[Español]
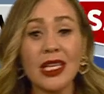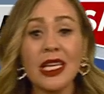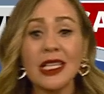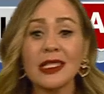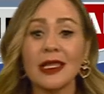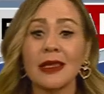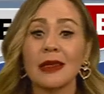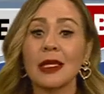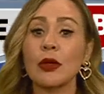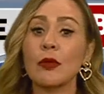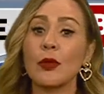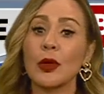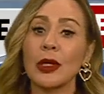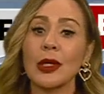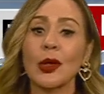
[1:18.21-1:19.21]
y sentir un
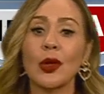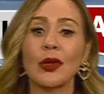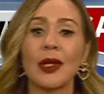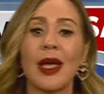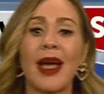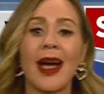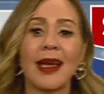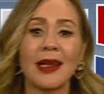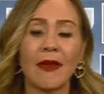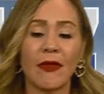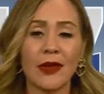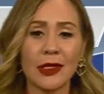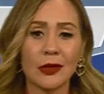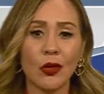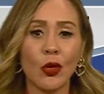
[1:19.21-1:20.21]
poquito de aire
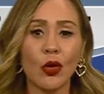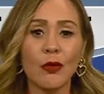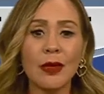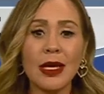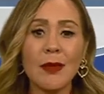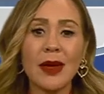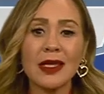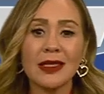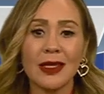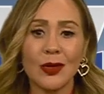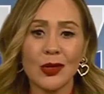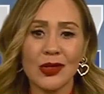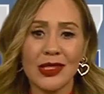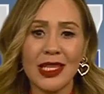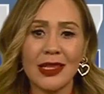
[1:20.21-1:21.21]
fresco con mínimas en
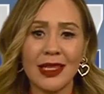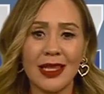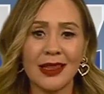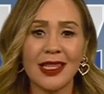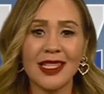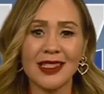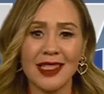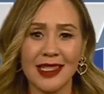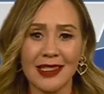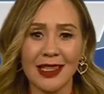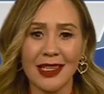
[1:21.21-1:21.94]
los 76.